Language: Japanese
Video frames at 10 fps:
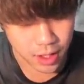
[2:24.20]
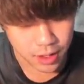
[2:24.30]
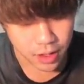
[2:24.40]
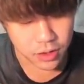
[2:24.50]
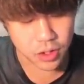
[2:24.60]

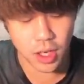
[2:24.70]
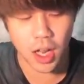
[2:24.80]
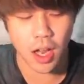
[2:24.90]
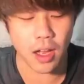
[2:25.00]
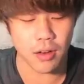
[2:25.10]
から後ろか
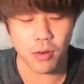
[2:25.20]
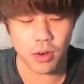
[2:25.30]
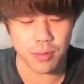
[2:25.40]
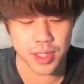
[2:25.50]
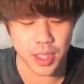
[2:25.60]
ら、
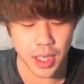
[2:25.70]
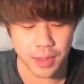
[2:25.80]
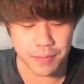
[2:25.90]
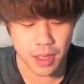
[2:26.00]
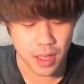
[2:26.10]
ホグ別
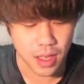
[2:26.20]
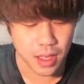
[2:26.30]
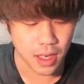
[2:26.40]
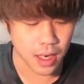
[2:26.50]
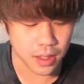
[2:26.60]
に、
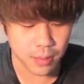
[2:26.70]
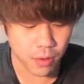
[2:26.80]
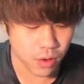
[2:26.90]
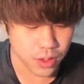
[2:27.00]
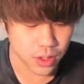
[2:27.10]
やられて
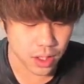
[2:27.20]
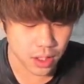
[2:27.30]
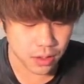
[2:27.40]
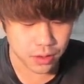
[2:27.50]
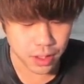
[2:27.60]
も、後ろか
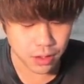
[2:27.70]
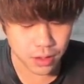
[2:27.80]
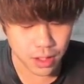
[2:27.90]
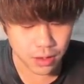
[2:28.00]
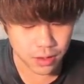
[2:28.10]
ら組んで
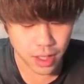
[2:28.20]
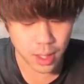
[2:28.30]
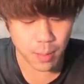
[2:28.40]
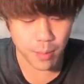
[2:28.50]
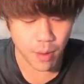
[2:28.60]
組んで組んで、
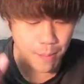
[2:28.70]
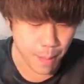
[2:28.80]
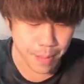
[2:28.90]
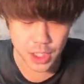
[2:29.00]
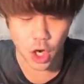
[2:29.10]

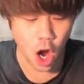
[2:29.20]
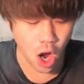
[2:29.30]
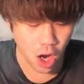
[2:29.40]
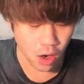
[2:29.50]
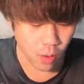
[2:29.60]

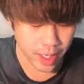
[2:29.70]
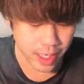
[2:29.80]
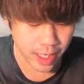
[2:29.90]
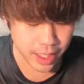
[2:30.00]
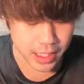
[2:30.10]
エリババワンパンパチコーン終わ
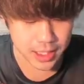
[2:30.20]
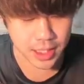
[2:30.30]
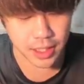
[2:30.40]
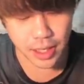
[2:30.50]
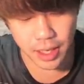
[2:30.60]
りーって感じ
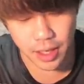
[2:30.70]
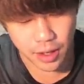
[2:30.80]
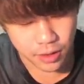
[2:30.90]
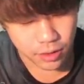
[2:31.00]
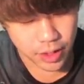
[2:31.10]
なんで、
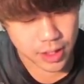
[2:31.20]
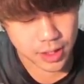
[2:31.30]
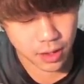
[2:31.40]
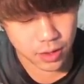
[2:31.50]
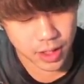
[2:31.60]
とりあえずね、これ